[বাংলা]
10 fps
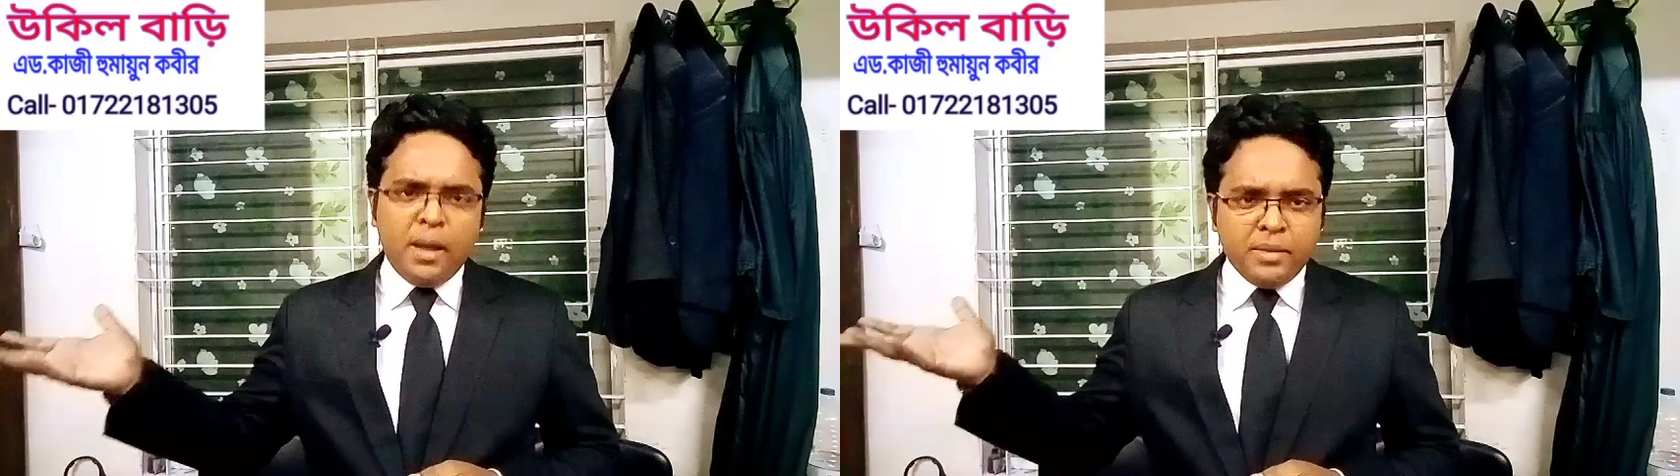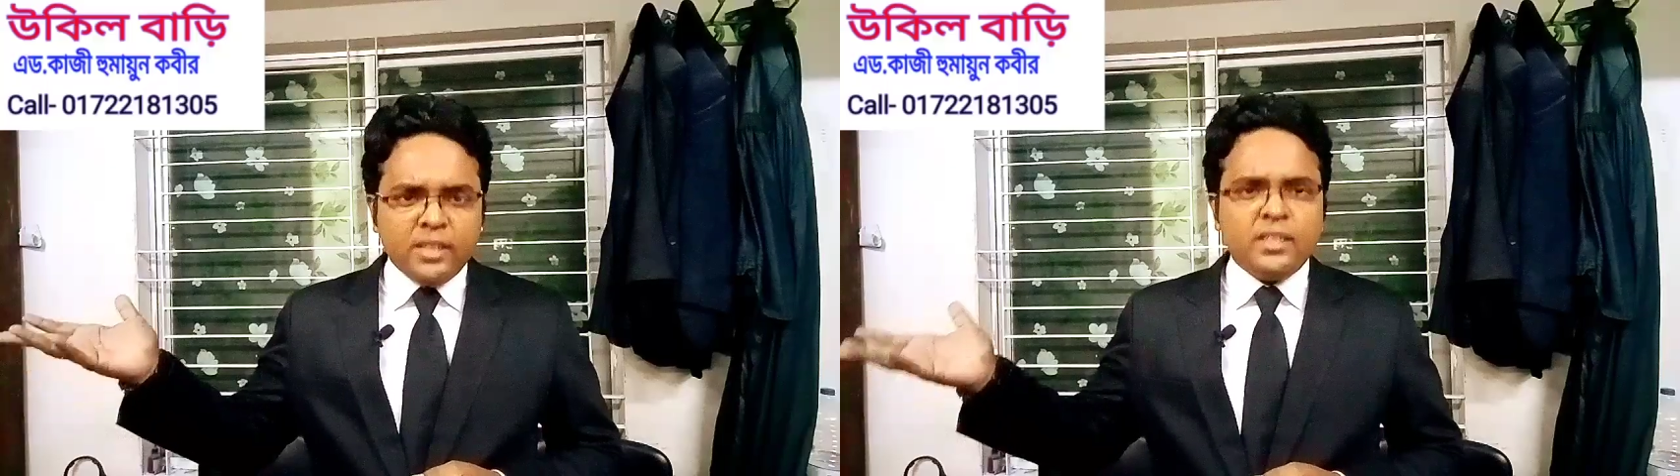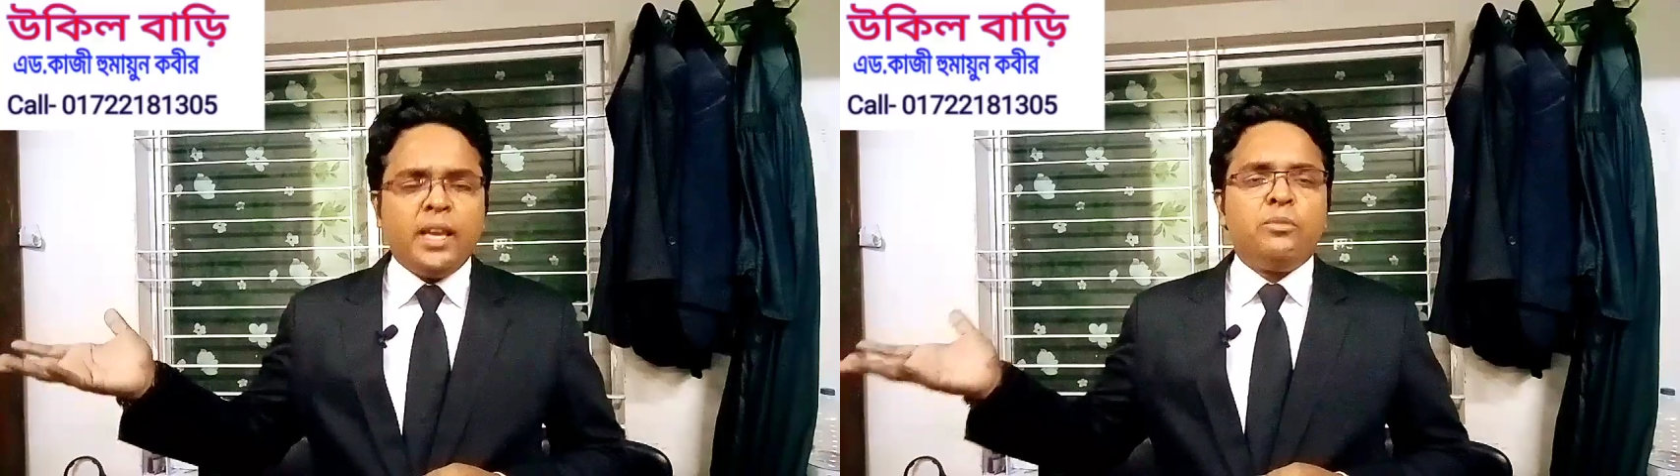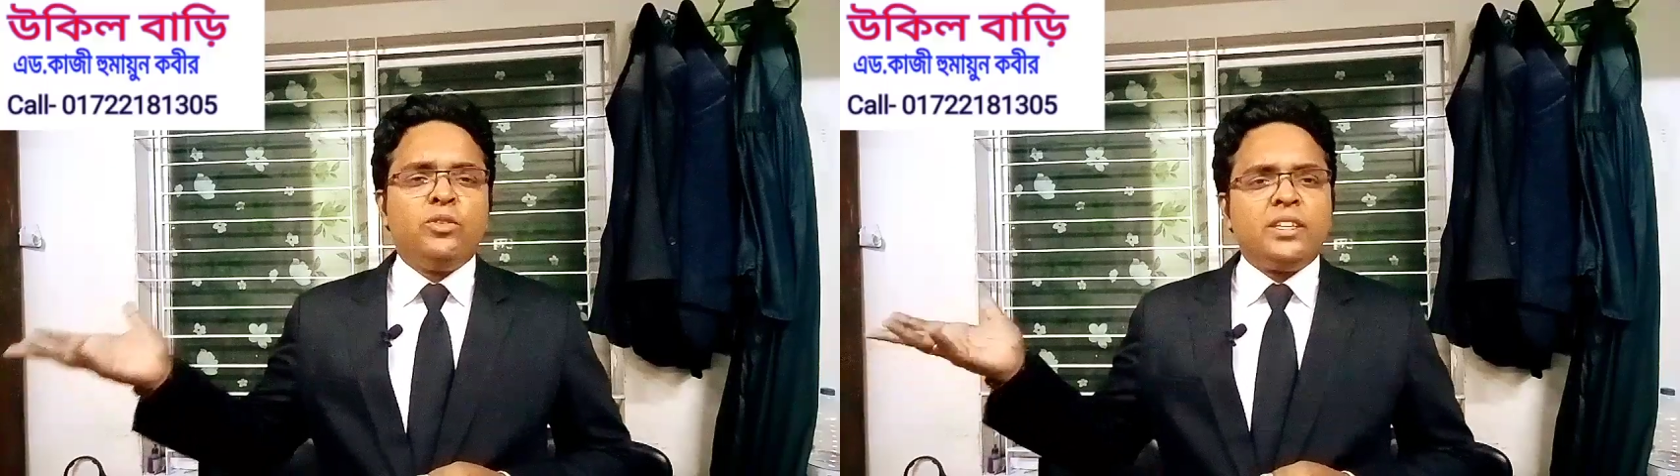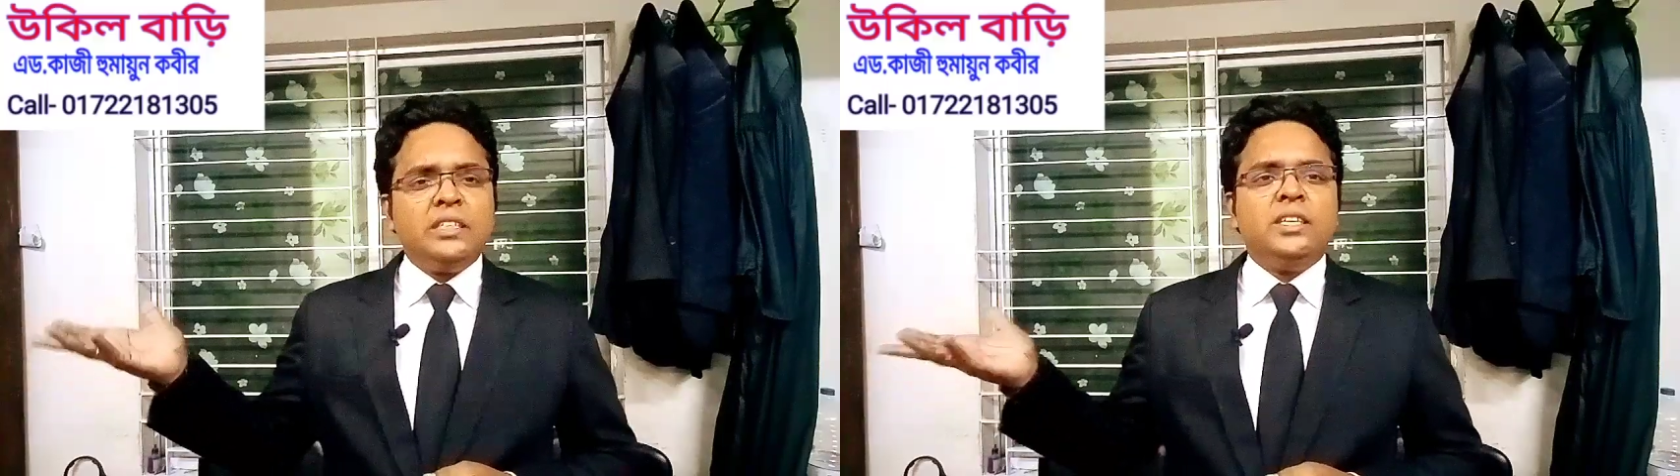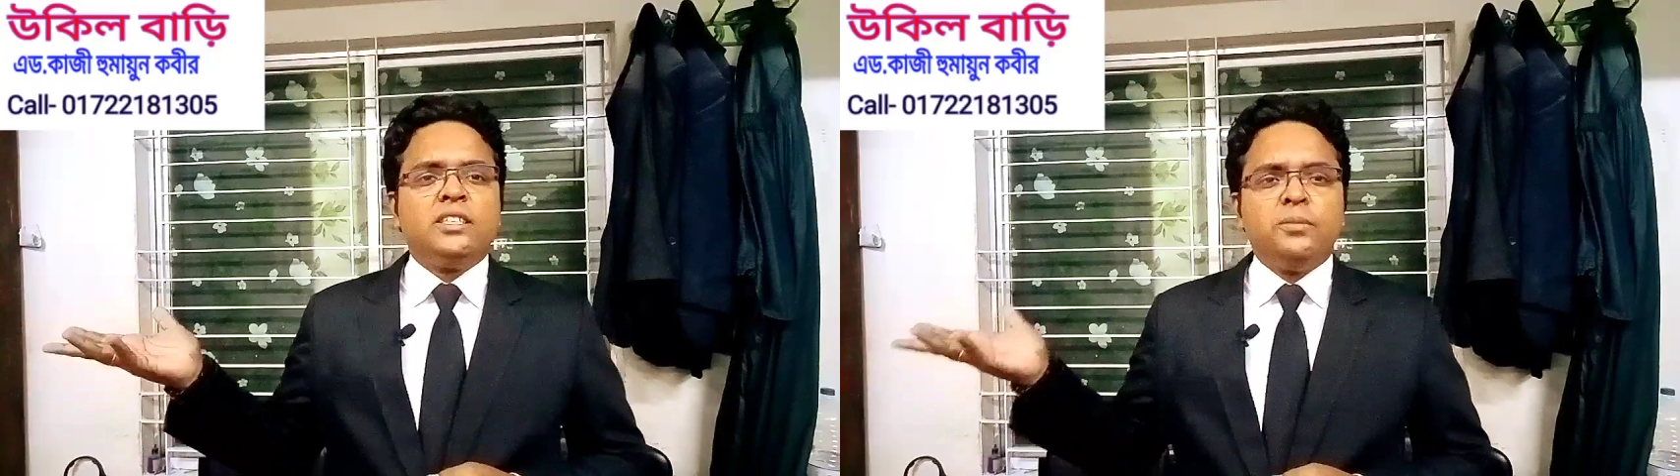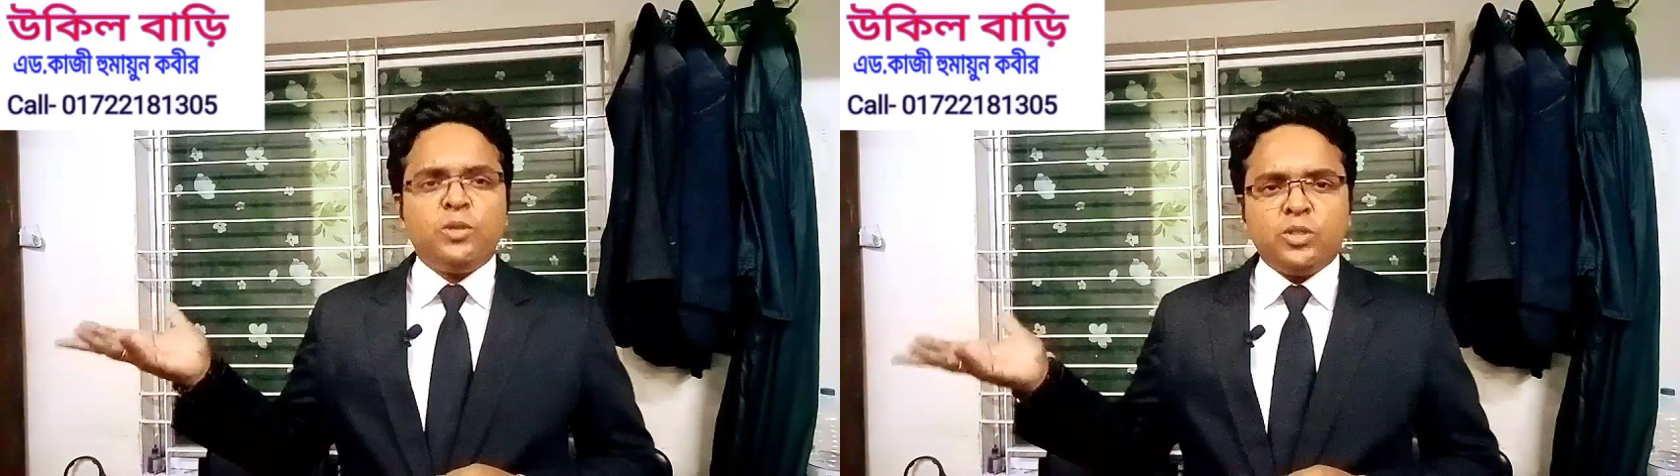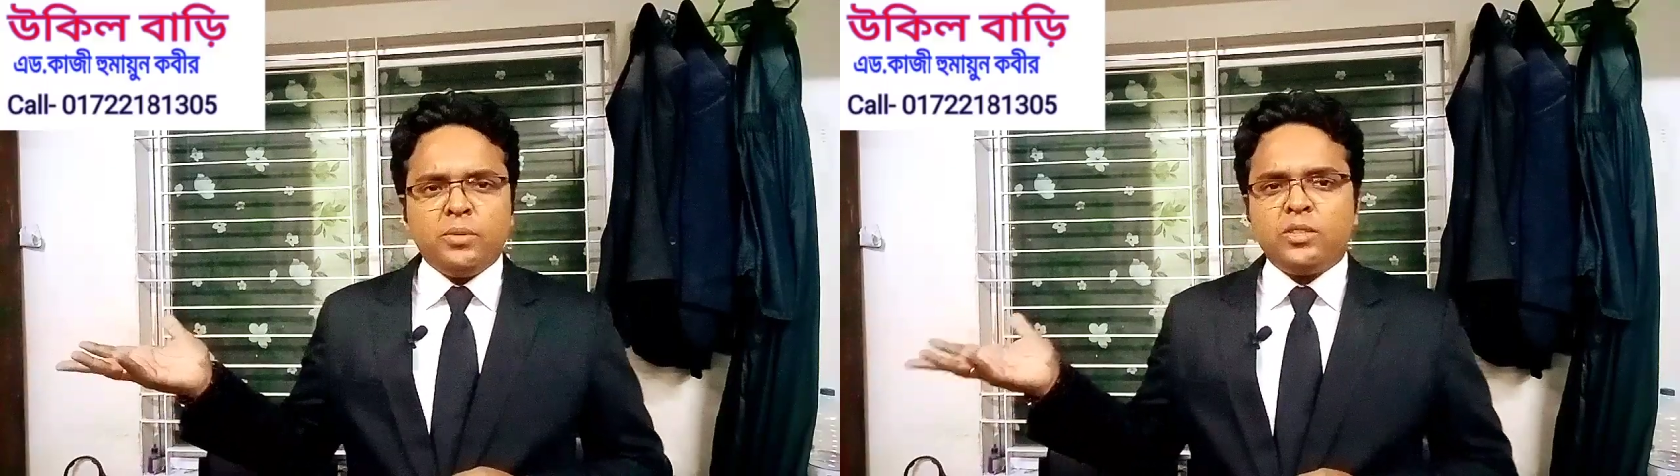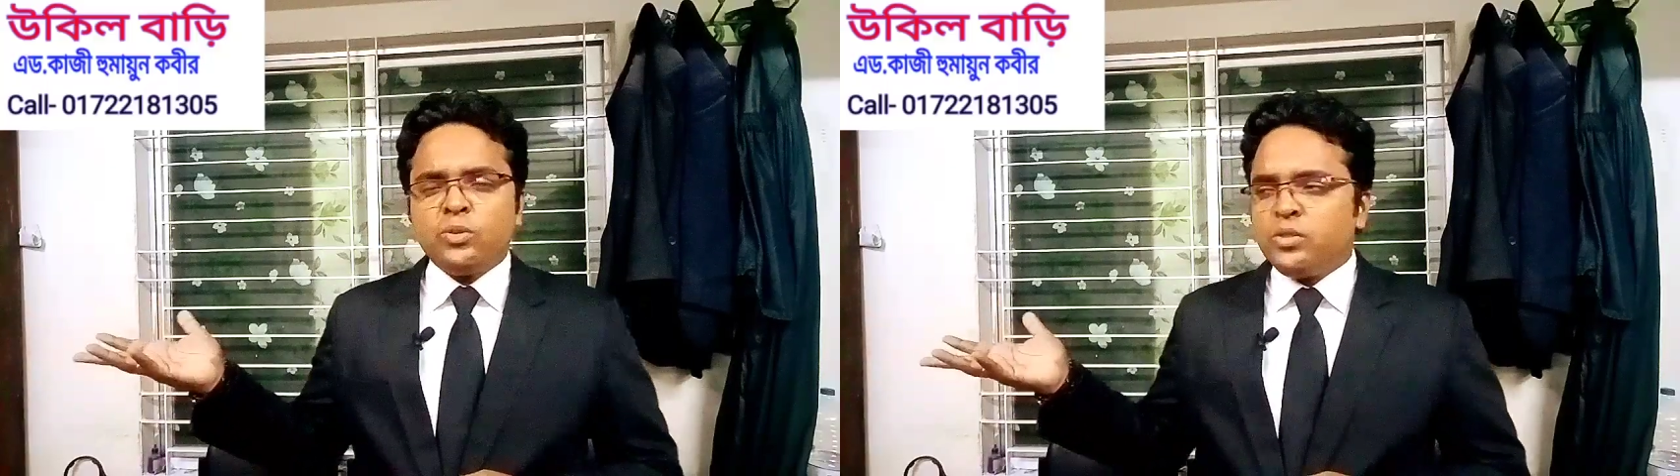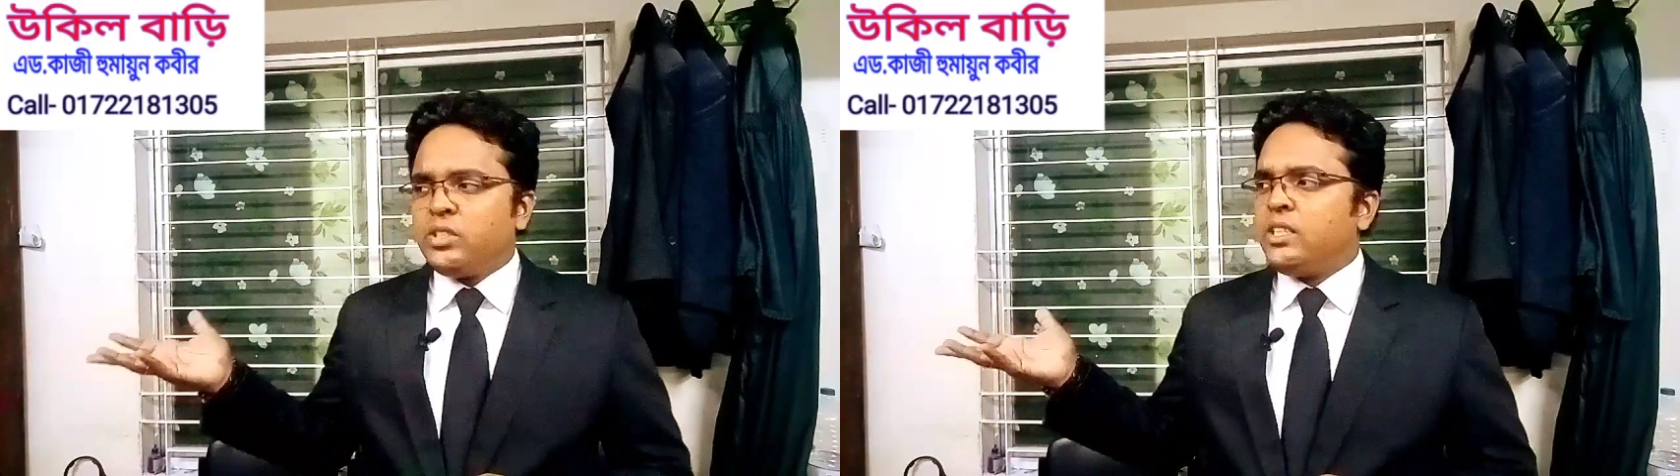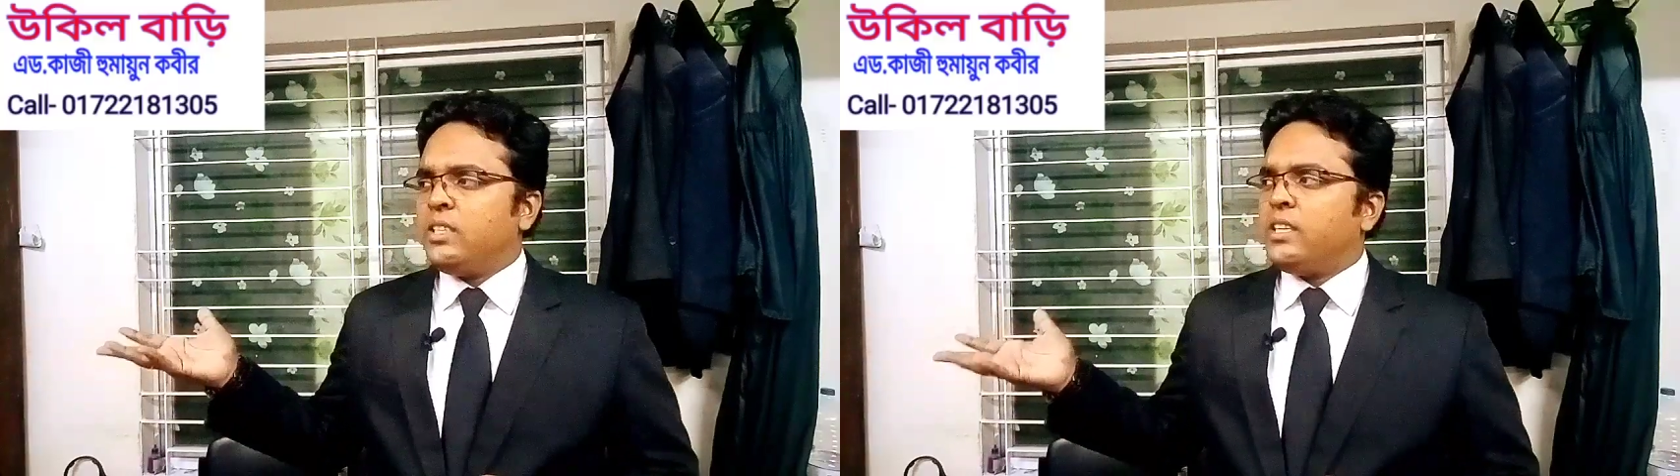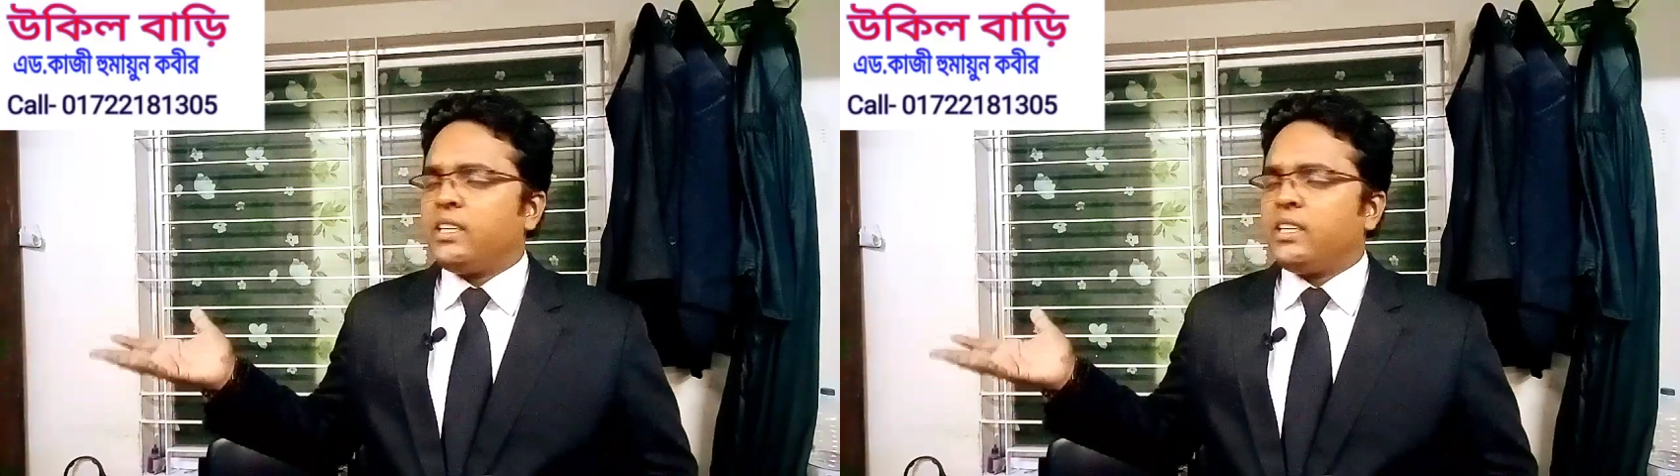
আমরা এমন একটি দেশে বসবাস করছি